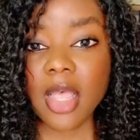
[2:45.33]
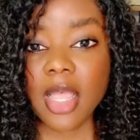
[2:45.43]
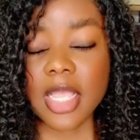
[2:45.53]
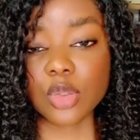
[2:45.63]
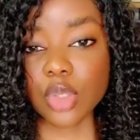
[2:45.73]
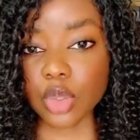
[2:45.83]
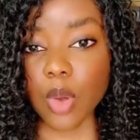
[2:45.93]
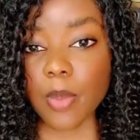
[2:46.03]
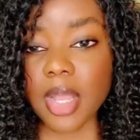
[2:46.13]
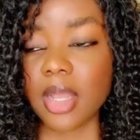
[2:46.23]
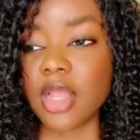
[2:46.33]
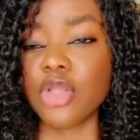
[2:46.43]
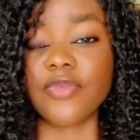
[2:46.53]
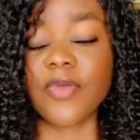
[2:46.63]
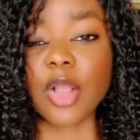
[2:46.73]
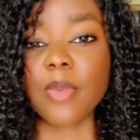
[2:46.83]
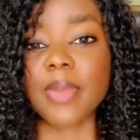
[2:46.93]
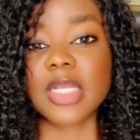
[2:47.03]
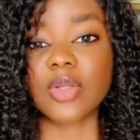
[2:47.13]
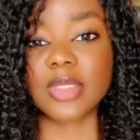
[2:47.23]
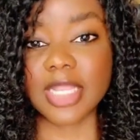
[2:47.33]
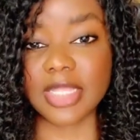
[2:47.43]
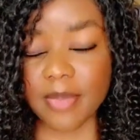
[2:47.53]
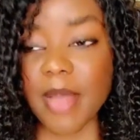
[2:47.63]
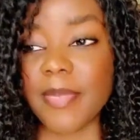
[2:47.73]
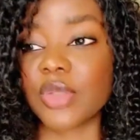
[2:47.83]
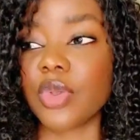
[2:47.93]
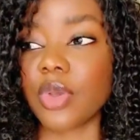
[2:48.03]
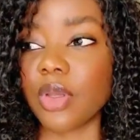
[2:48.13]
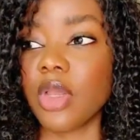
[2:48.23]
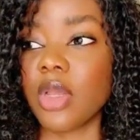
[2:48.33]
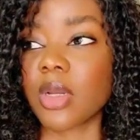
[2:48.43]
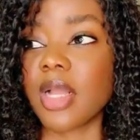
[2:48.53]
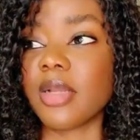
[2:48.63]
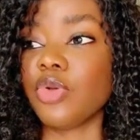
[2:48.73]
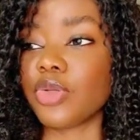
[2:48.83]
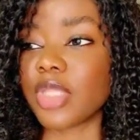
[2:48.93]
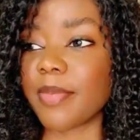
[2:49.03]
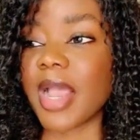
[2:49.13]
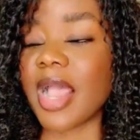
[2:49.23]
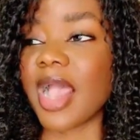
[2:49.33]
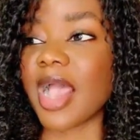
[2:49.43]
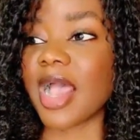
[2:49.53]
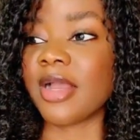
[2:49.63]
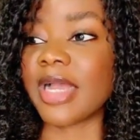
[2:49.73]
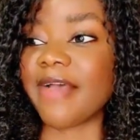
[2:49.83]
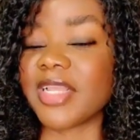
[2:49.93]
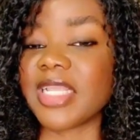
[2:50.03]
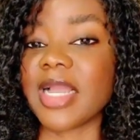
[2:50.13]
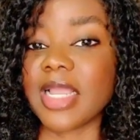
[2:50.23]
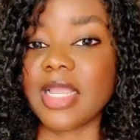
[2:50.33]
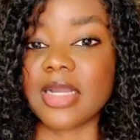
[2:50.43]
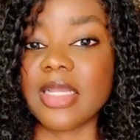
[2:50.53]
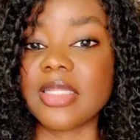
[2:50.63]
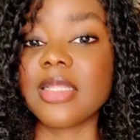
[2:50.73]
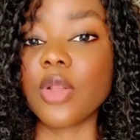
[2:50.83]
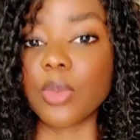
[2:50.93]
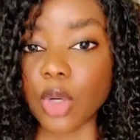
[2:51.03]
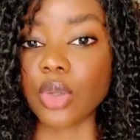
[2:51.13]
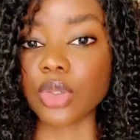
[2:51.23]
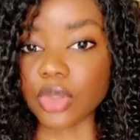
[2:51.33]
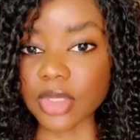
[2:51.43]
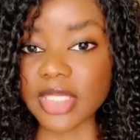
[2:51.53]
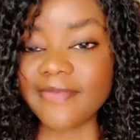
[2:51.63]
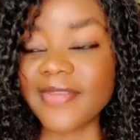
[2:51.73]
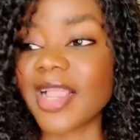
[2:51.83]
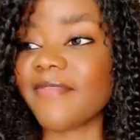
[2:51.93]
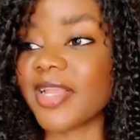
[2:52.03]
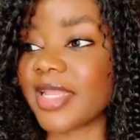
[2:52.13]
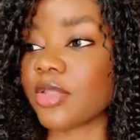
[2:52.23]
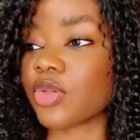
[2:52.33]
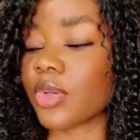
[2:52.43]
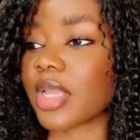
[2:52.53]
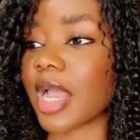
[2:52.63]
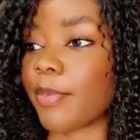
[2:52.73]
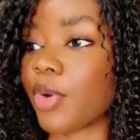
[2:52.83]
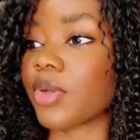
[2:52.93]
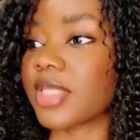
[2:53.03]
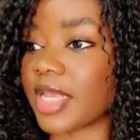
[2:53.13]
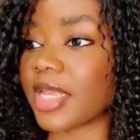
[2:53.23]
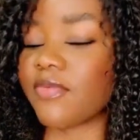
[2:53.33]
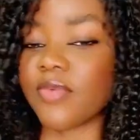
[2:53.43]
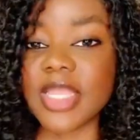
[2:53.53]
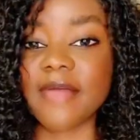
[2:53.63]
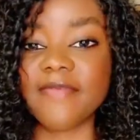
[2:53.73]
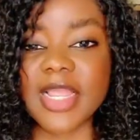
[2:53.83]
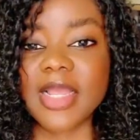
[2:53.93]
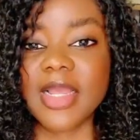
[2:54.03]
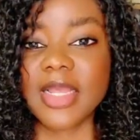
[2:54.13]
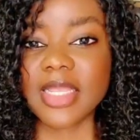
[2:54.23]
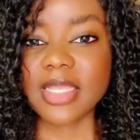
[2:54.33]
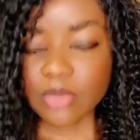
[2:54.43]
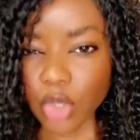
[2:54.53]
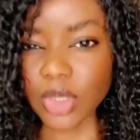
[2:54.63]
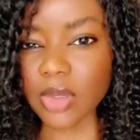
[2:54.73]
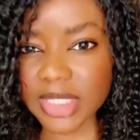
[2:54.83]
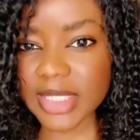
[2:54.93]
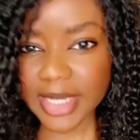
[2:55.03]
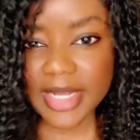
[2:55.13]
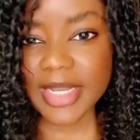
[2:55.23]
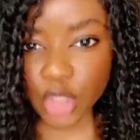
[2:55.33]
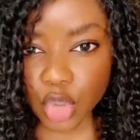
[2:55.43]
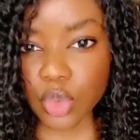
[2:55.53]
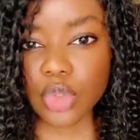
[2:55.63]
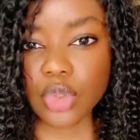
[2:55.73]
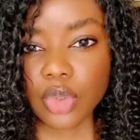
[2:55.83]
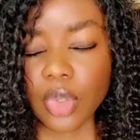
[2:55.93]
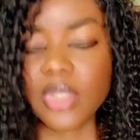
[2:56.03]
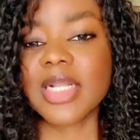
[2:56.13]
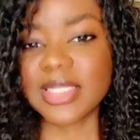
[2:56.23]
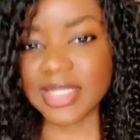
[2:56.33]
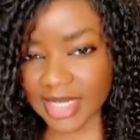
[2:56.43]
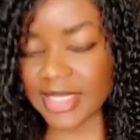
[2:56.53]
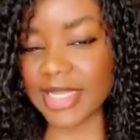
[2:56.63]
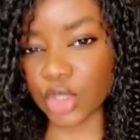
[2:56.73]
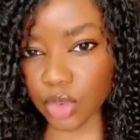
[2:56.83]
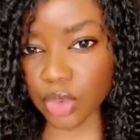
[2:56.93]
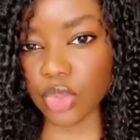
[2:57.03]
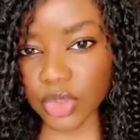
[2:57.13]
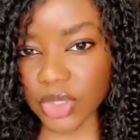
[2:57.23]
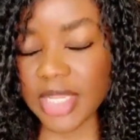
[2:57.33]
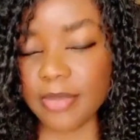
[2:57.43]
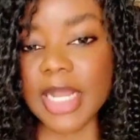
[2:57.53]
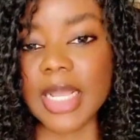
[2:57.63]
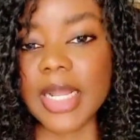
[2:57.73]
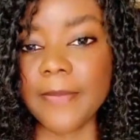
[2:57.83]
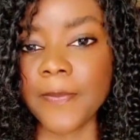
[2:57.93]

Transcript: Est-ce qu'on se comprend Je fais la comparaison des débats parce que quand le débat euh, avec Yaka Yaka était tellement constructif, il y avait des trucs à apporter, il y avait, on en tirait des choses. On en tirait des choses de ce débat-là.